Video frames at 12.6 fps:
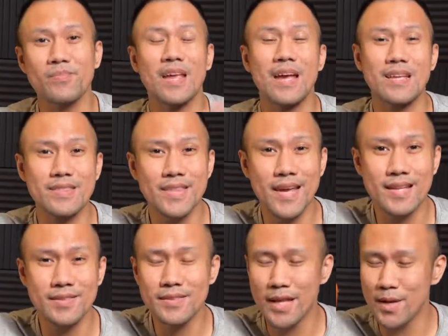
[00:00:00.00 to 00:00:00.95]
And
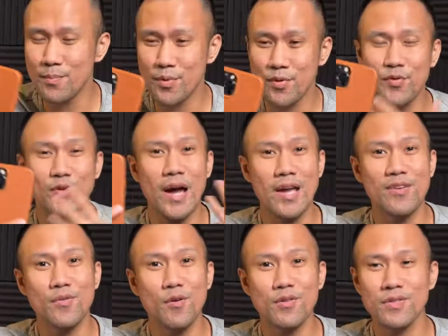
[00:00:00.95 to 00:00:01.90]
then, na-improve yung
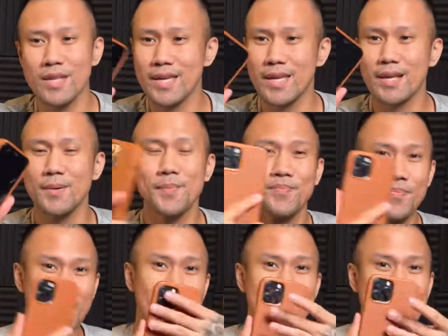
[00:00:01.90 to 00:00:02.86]
iPhone, naging
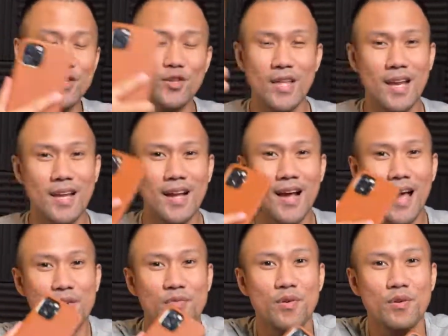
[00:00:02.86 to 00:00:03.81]
ganito talagang
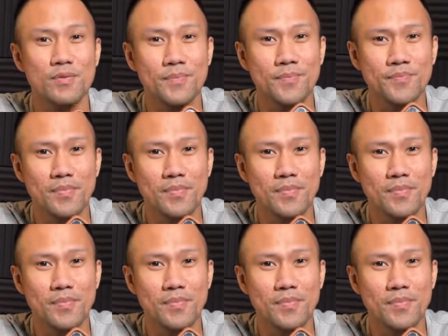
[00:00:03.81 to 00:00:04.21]
iPhone.